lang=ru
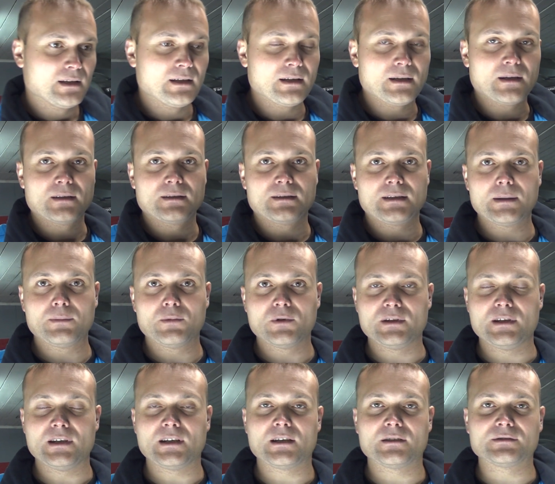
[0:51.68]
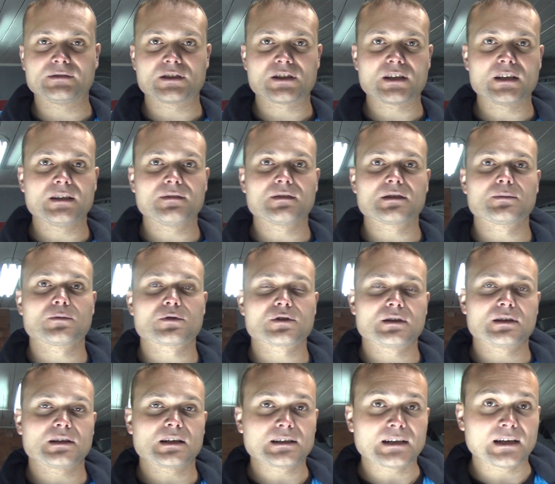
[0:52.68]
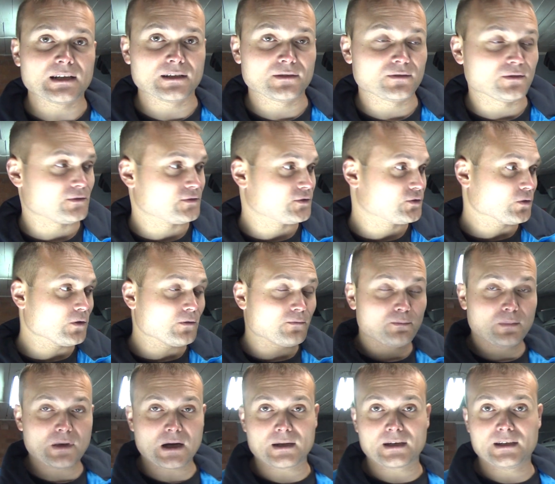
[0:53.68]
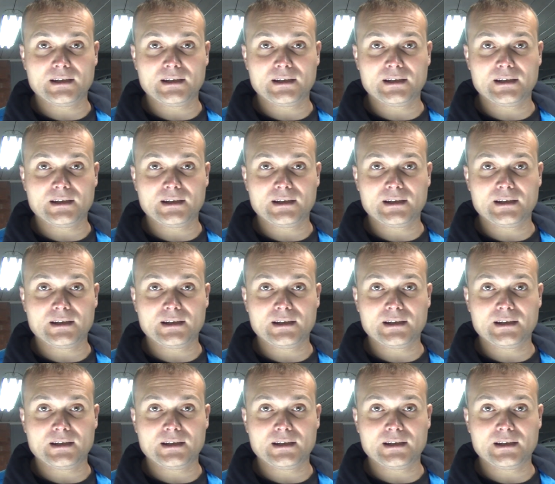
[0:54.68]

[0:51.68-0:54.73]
а, требует неких вложений, возможно, и так далее. То есть все как